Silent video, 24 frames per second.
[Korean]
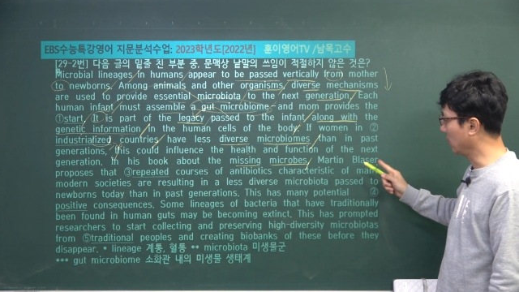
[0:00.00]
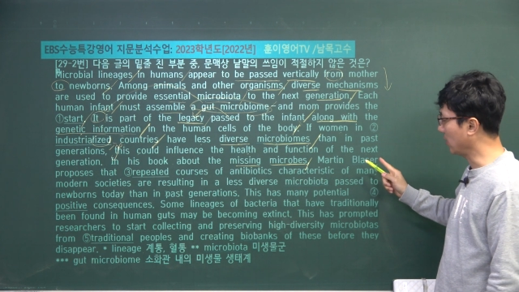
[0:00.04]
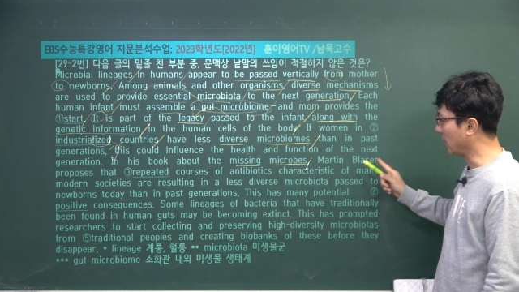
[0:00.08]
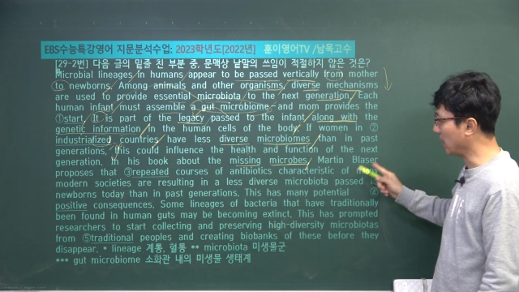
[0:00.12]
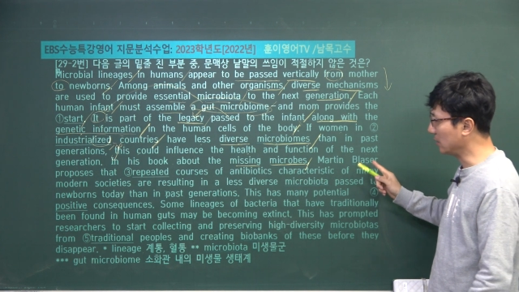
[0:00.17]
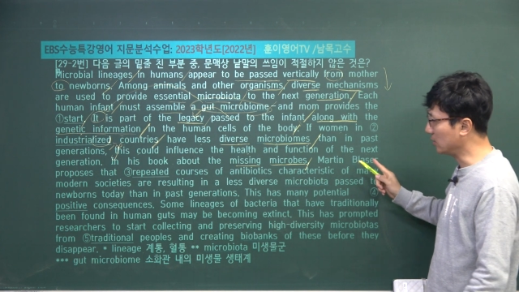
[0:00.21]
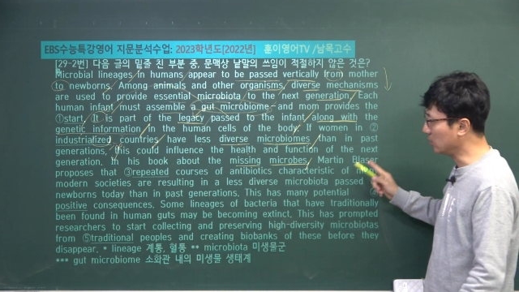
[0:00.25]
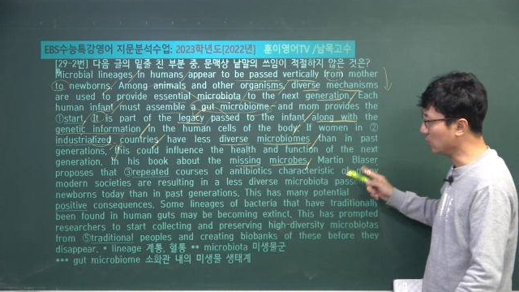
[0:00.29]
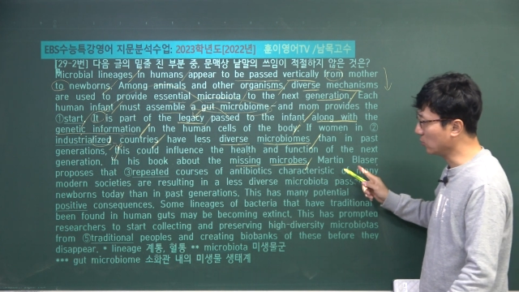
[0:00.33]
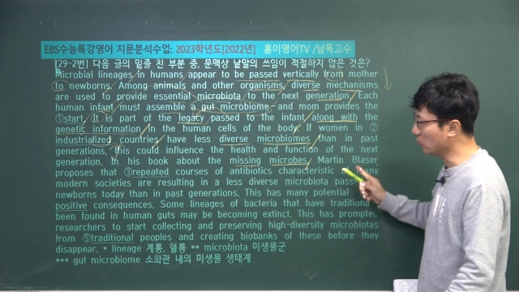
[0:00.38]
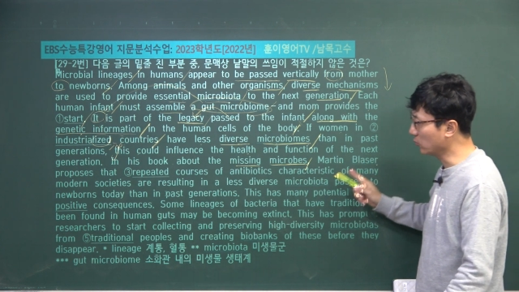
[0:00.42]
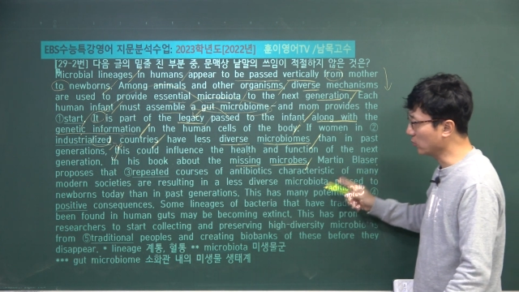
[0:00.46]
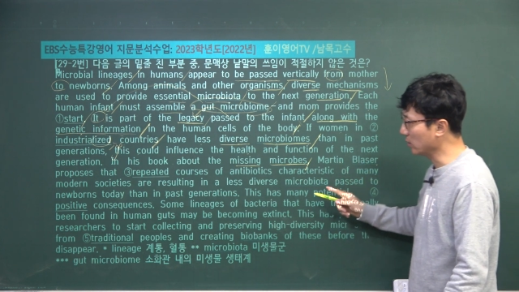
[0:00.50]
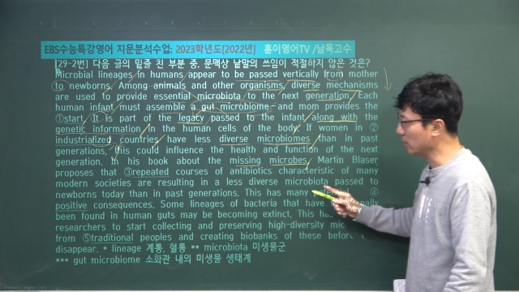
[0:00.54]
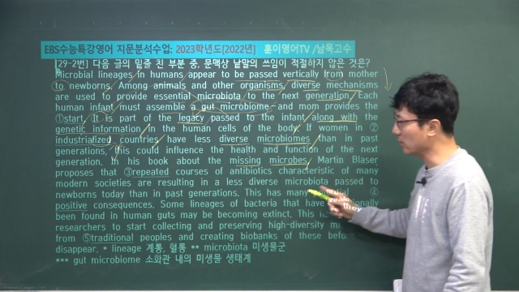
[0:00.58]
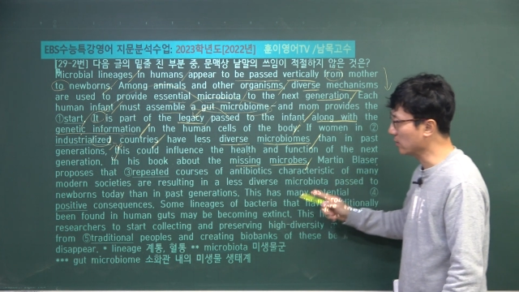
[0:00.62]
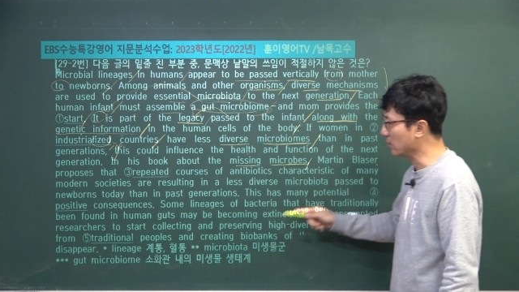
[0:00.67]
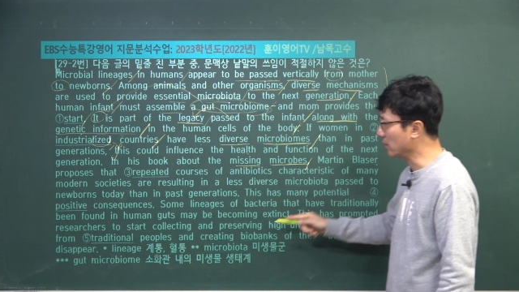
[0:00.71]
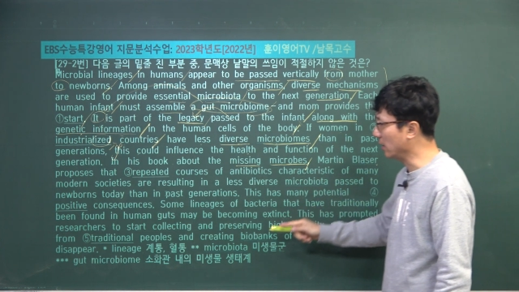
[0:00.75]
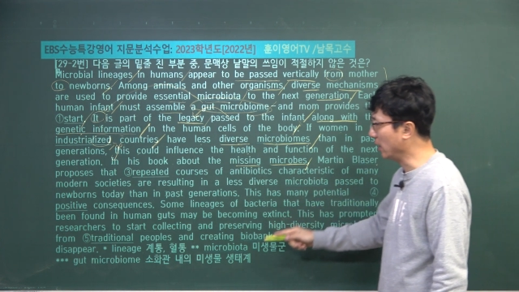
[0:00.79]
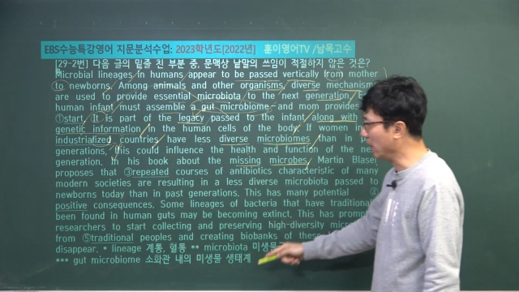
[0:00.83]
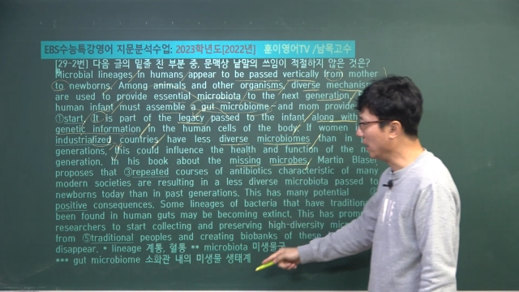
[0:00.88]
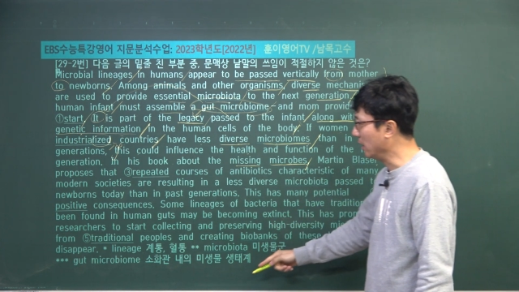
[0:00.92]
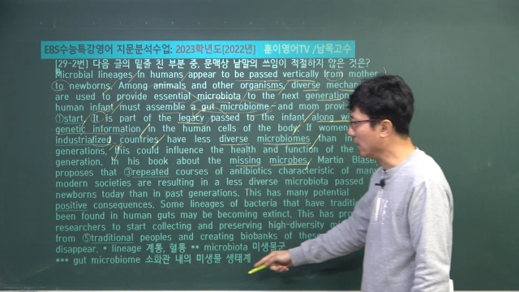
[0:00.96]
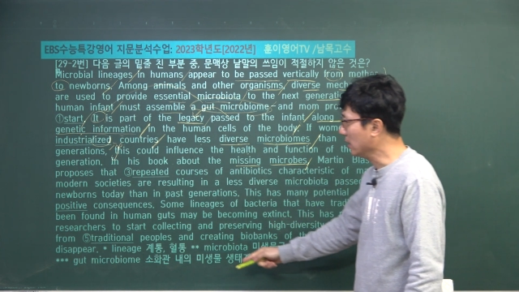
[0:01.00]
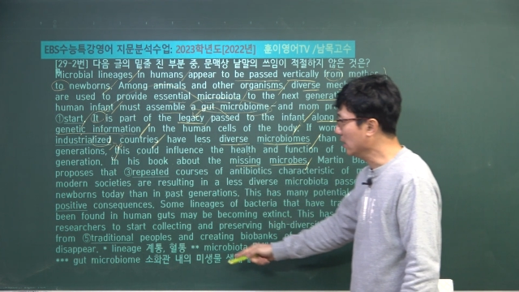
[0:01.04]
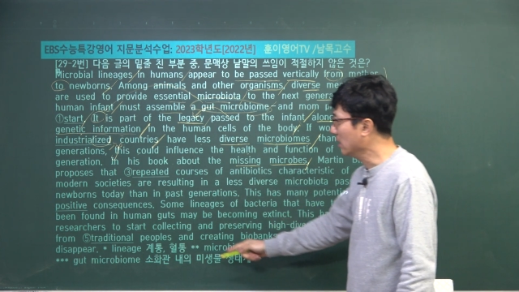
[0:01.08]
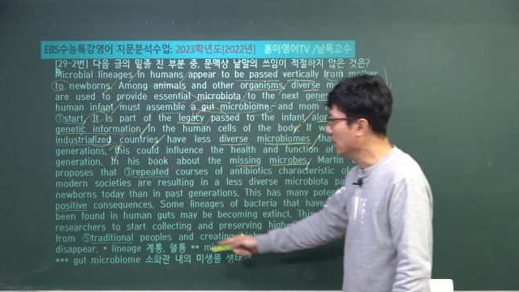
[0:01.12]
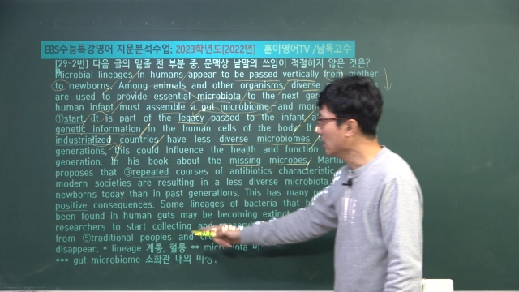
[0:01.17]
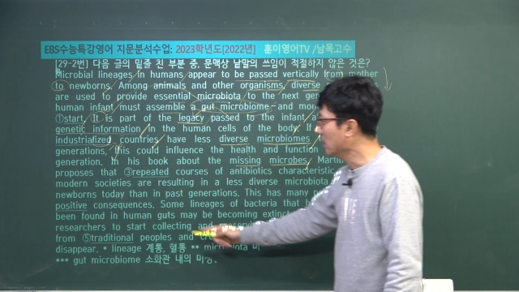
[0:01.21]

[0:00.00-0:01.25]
같이 연구했는데